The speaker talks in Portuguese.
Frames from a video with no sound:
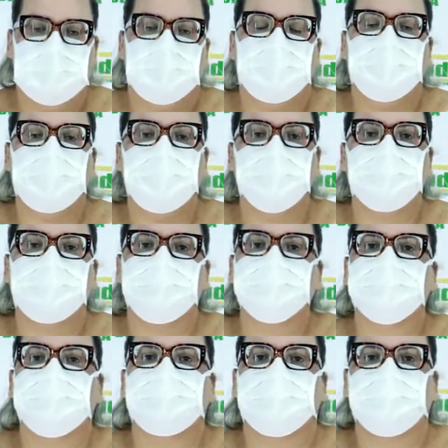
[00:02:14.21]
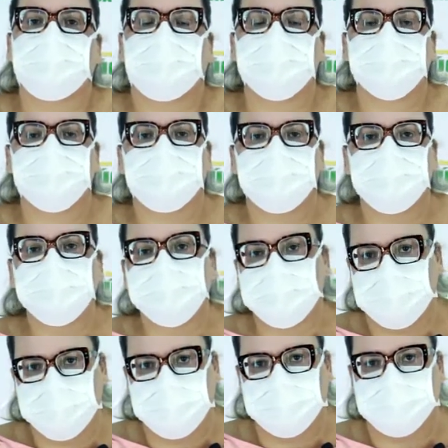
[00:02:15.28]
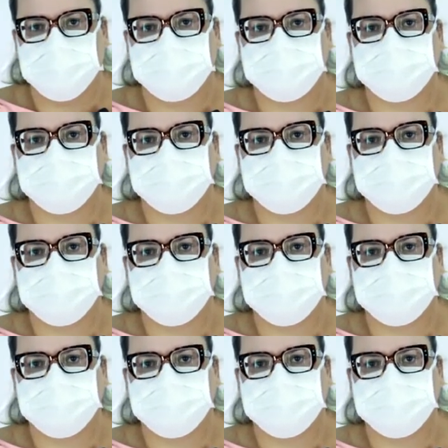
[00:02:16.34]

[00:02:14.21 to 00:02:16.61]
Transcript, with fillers: melhor vai ser para o nosso município.